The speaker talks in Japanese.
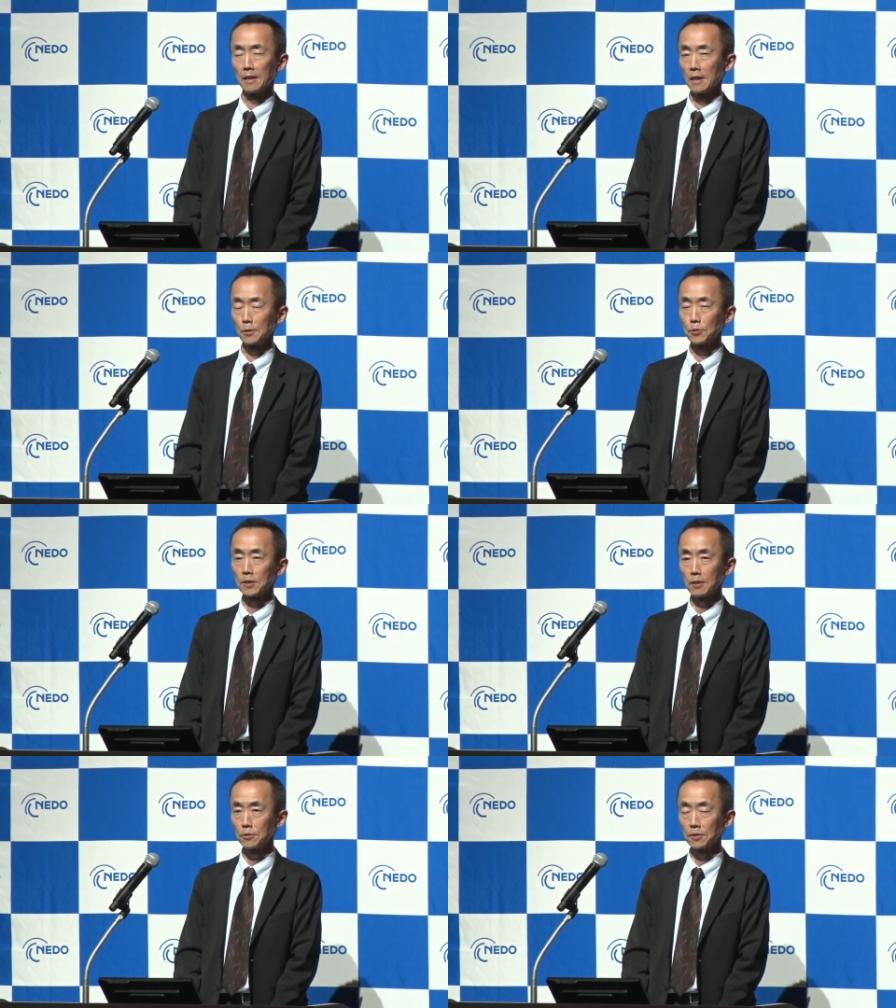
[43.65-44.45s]
えー、そち
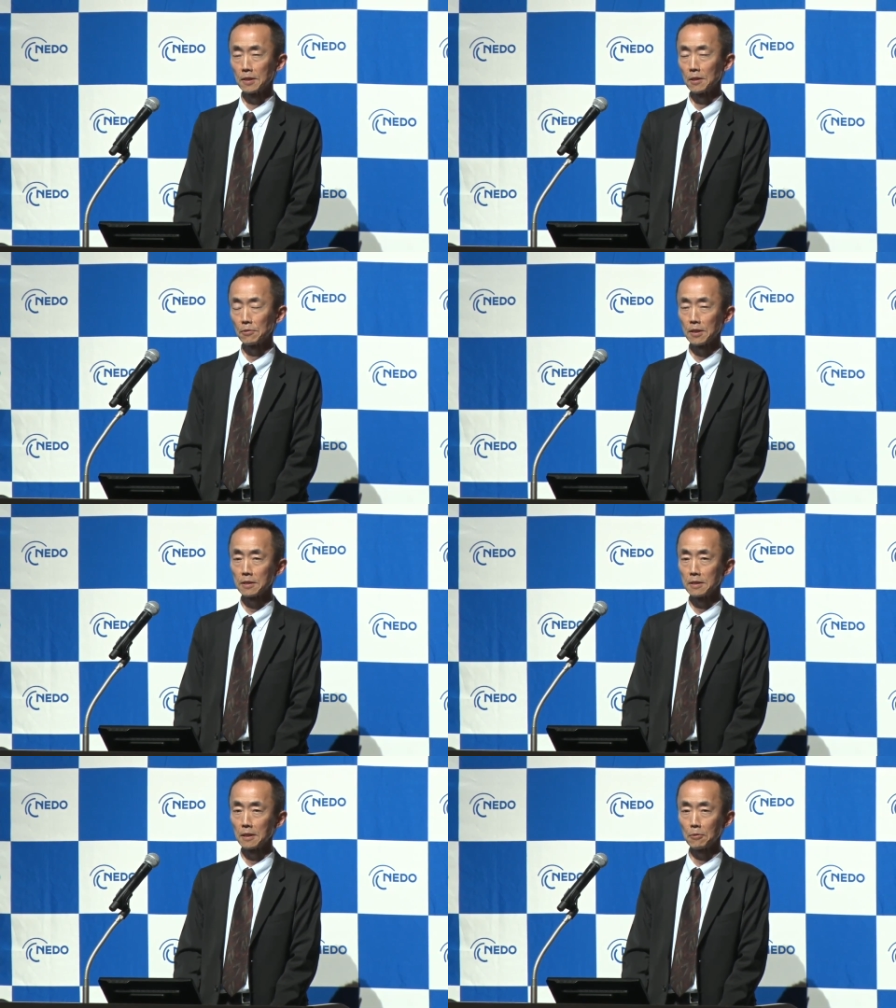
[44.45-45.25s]
らへ出席をさせ
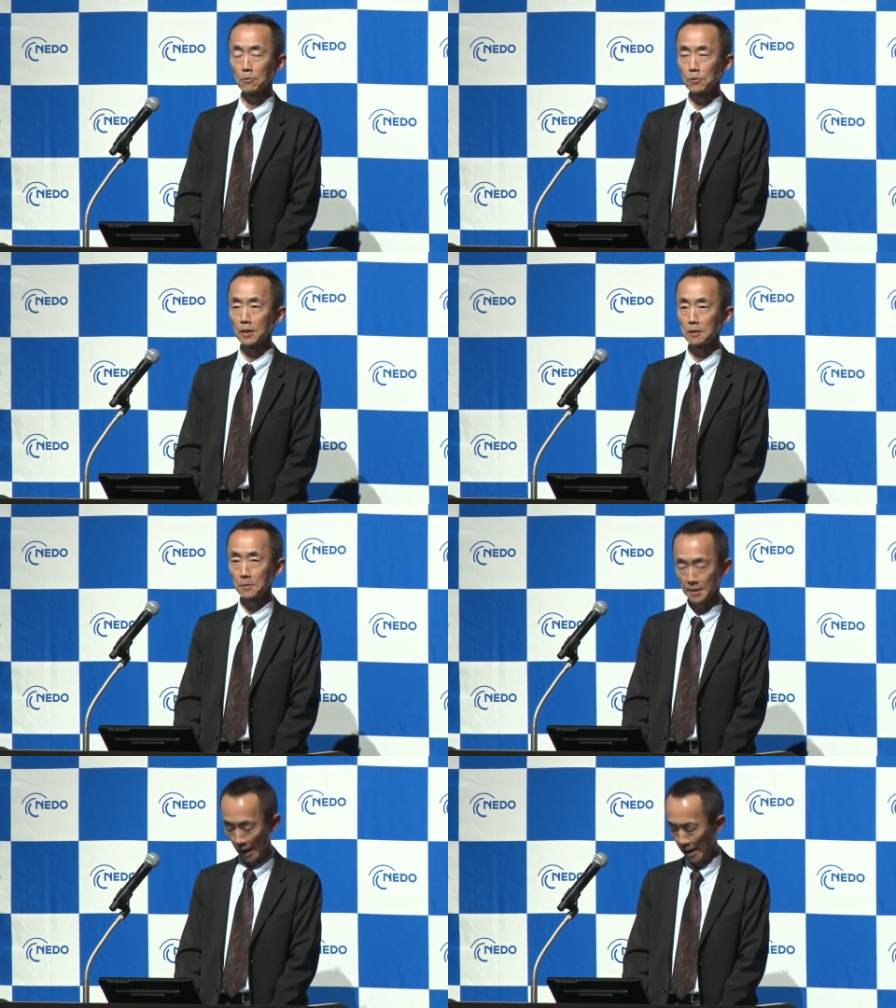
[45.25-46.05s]
ていただくことにいたしました。